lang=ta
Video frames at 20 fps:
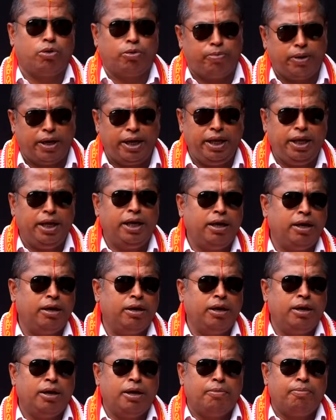ஒரு பெரிய
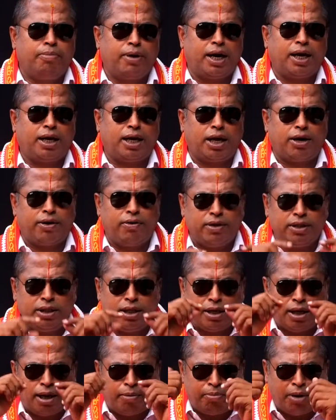பணக்காரர்
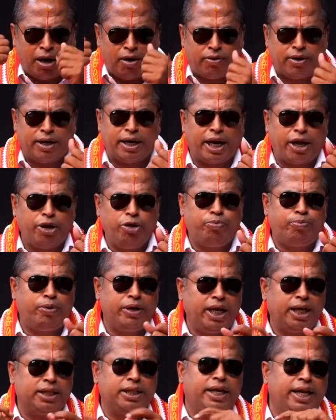வந்து நம்ம அவர் டிரைவ்
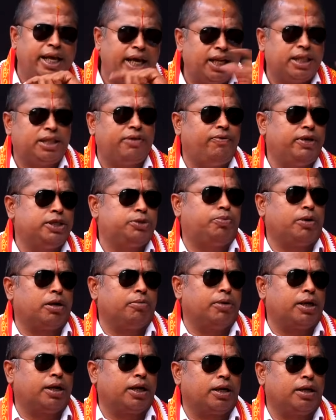பண்ணி அந்த நேரத்தை வேஸ்ட் பண்ண
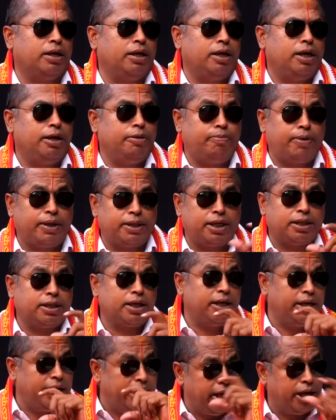மாட்டார் இப்போ அந்த
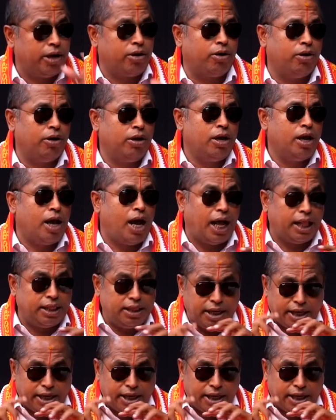இடத்துல நேரம் அந்த